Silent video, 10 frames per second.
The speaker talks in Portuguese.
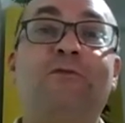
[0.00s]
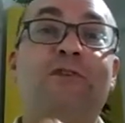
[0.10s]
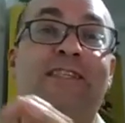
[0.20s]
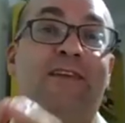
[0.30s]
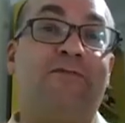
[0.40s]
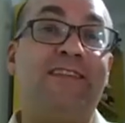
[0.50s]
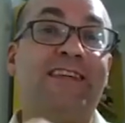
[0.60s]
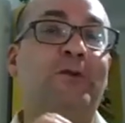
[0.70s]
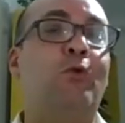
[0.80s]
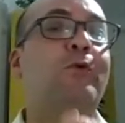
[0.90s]
que você vai
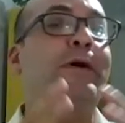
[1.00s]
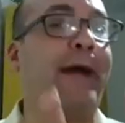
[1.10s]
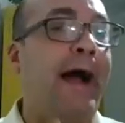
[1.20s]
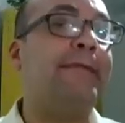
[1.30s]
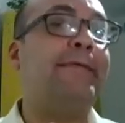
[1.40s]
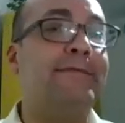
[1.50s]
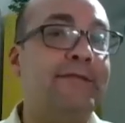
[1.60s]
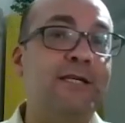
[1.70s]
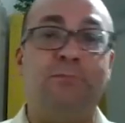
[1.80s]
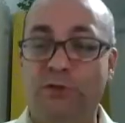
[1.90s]
fazer com cada
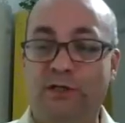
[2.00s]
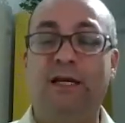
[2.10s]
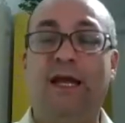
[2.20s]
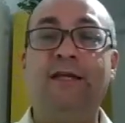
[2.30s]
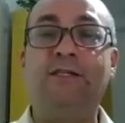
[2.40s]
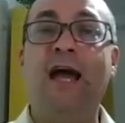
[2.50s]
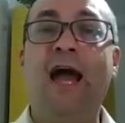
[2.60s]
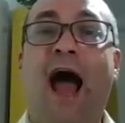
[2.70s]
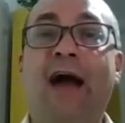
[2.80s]
tipo de cliente,